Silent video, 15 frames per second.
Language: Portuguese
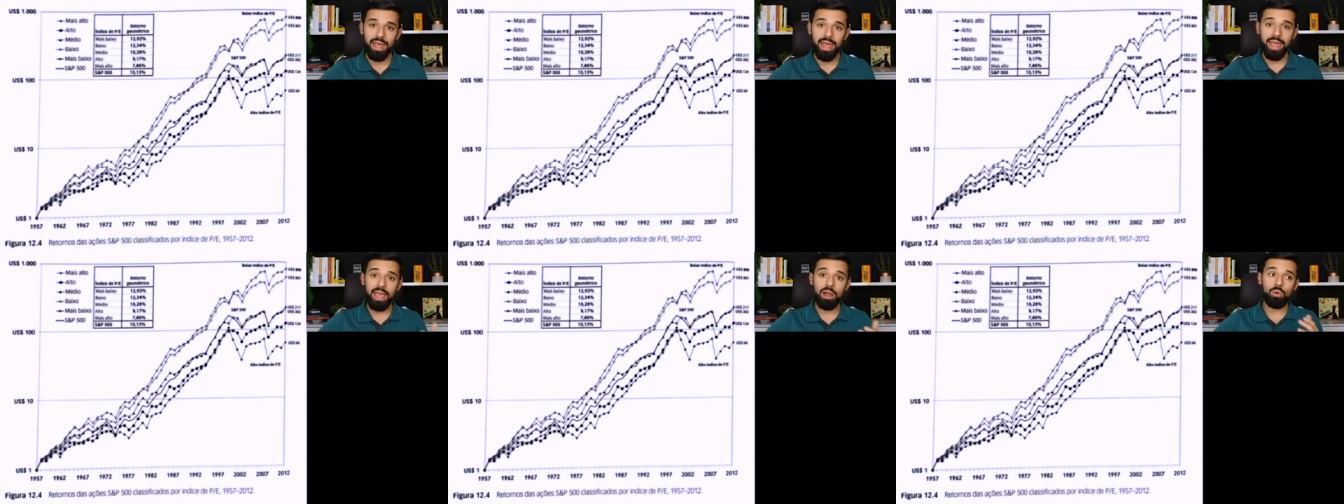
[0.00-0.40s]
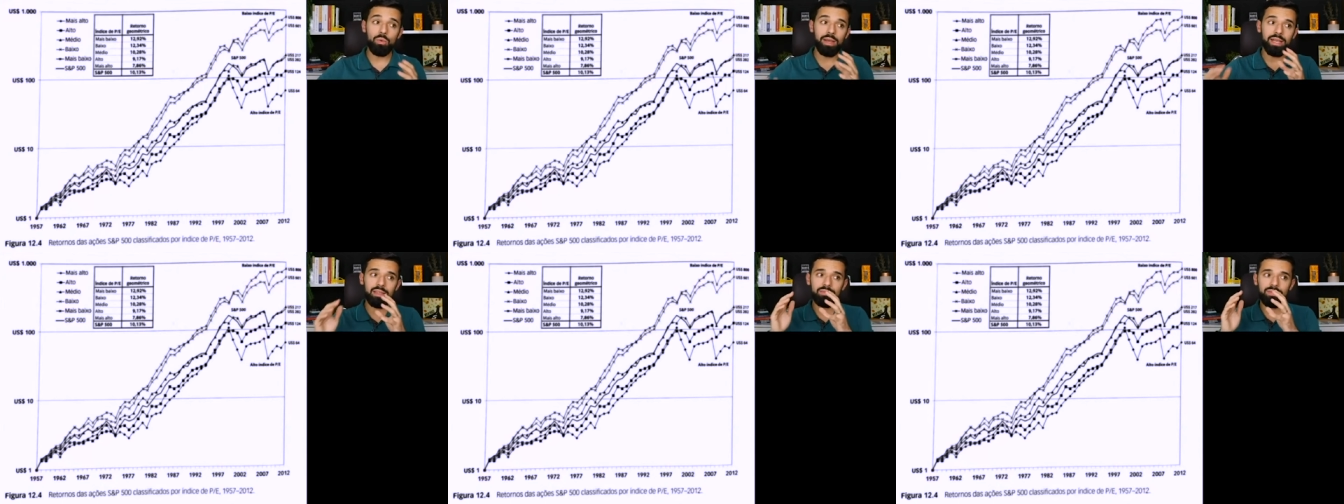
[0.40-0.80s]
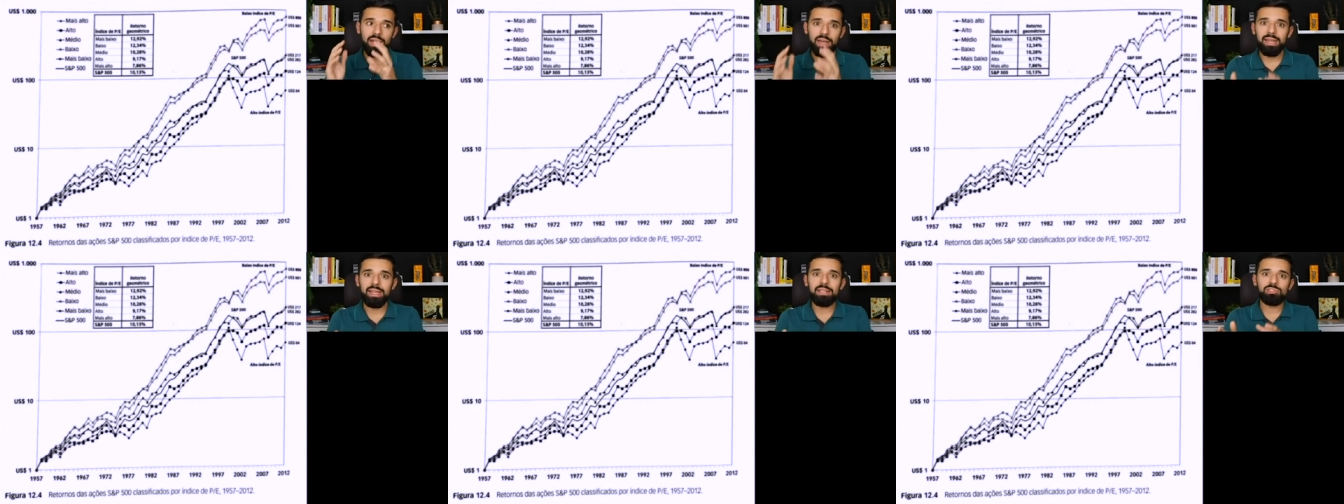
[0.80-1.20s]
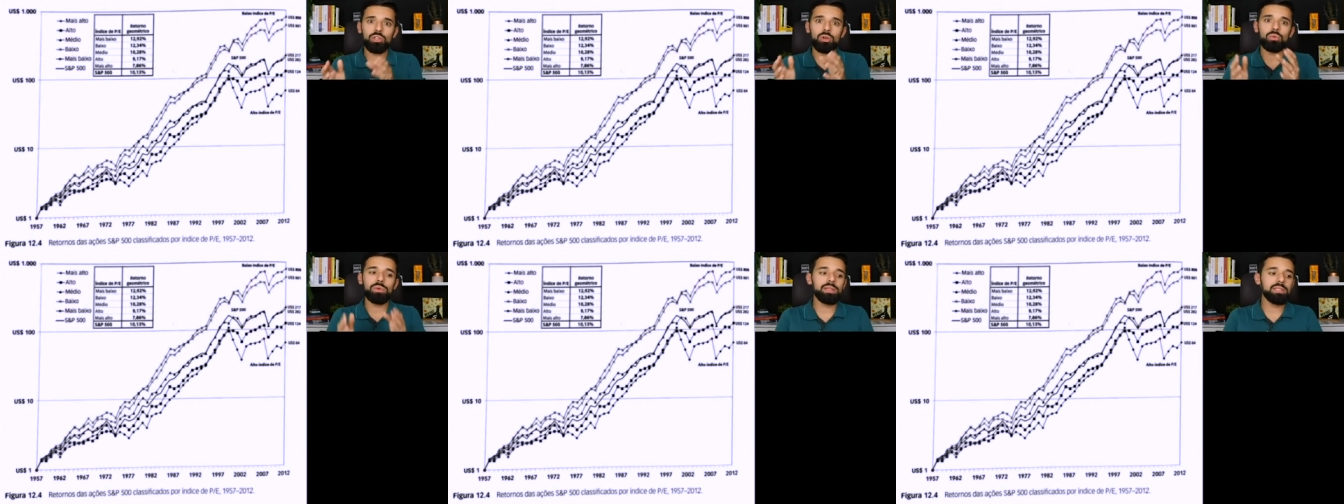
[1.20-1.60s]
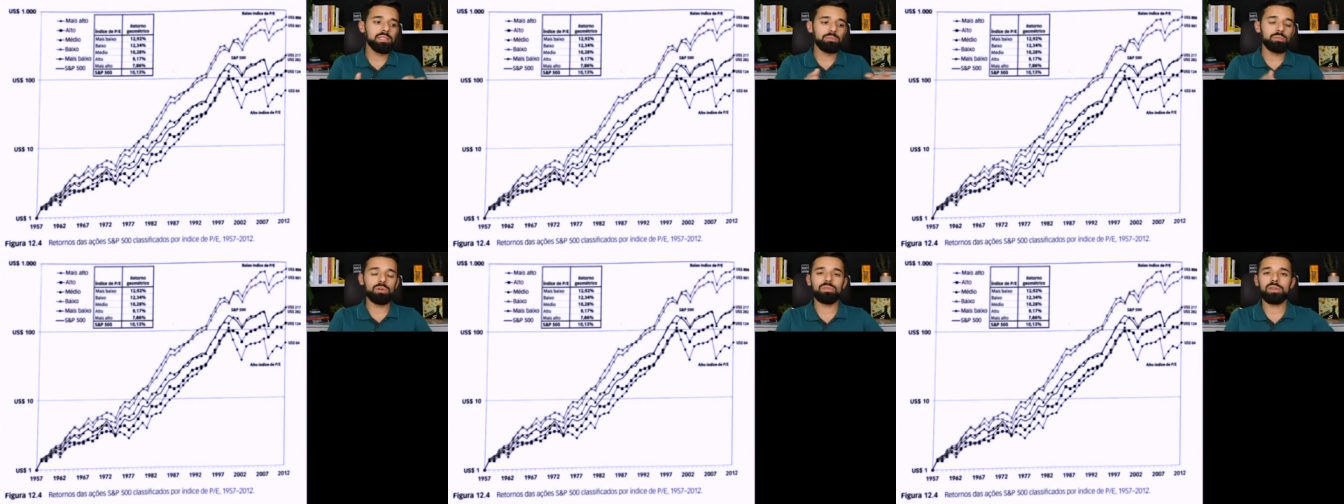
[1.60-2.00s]
é o equivalente ao
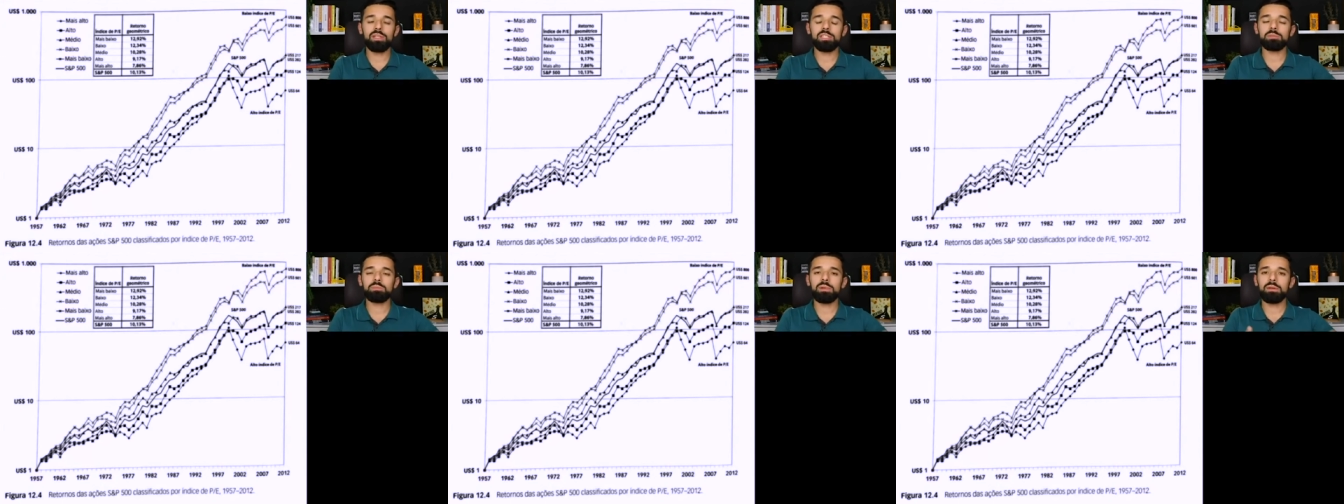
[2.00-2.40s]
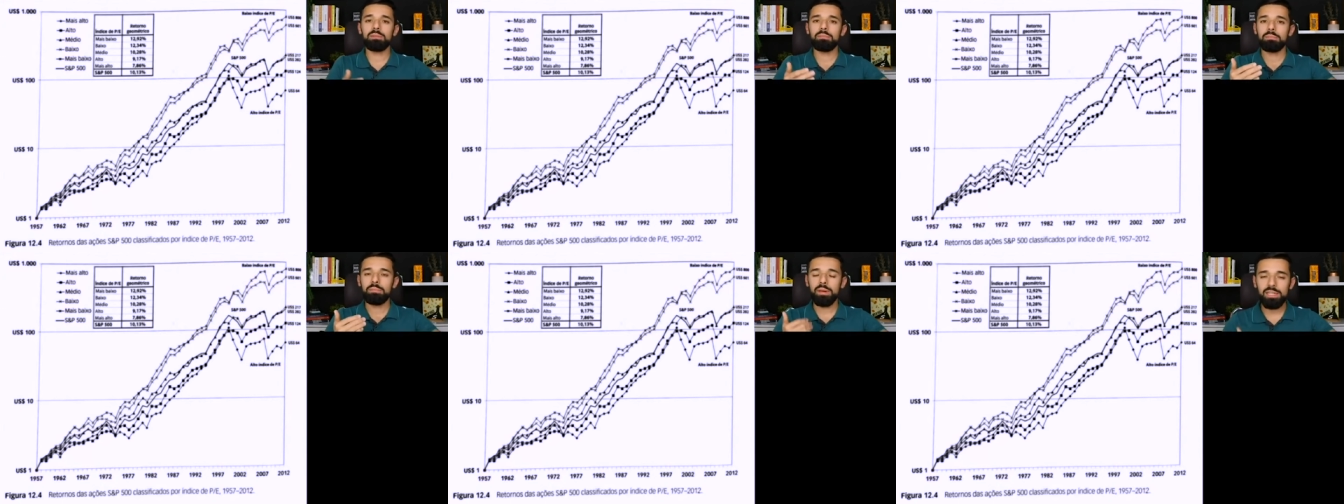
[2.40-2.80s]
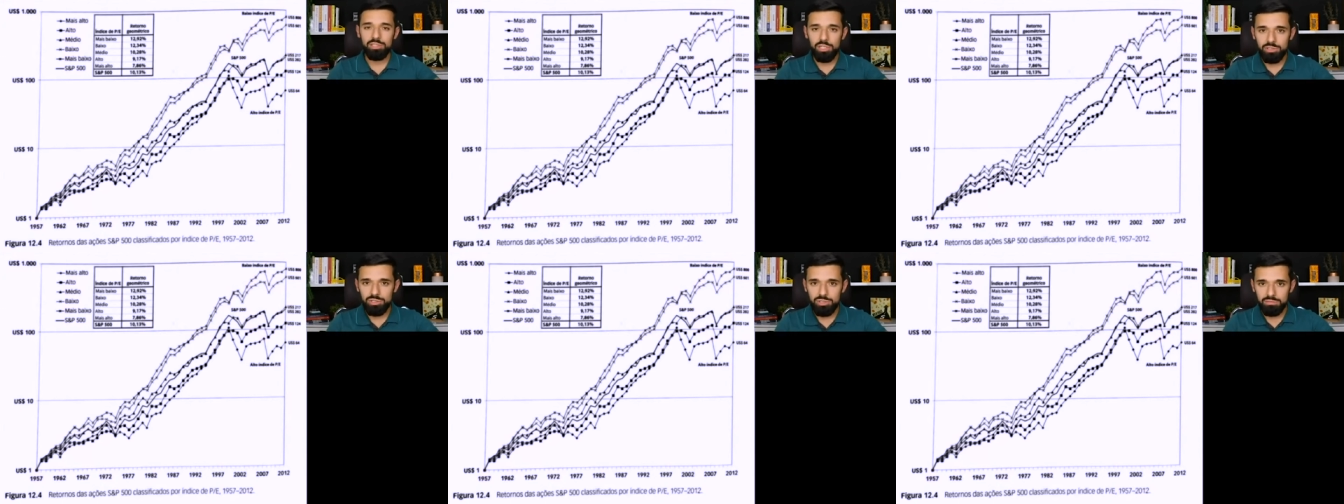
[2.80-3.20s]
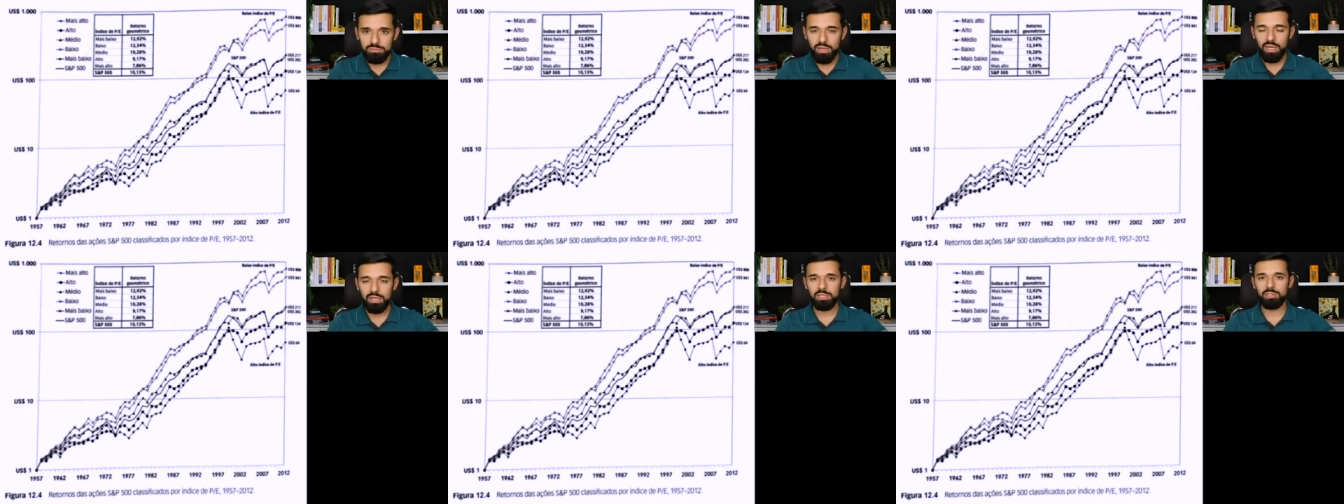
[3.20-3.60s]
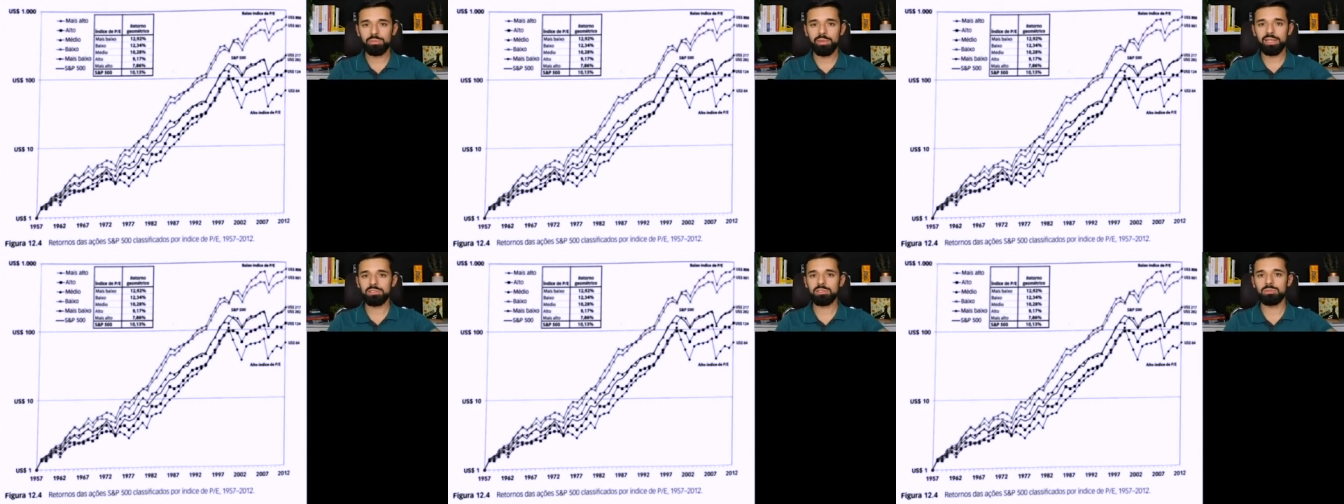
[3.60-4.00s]
índice Bovespa para a gente aqui no
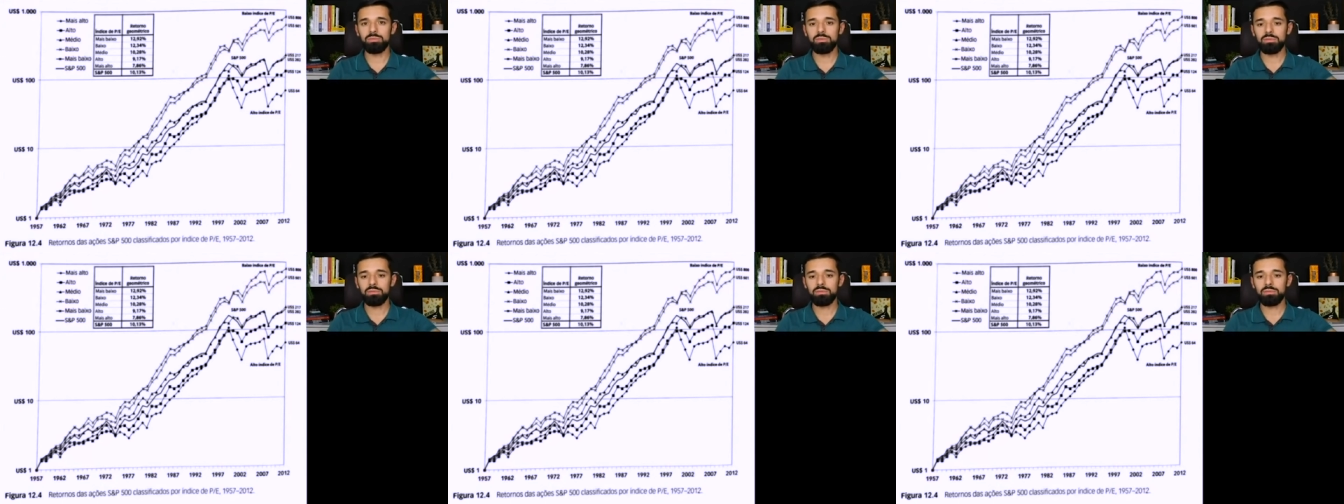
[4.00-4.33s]
Brasil,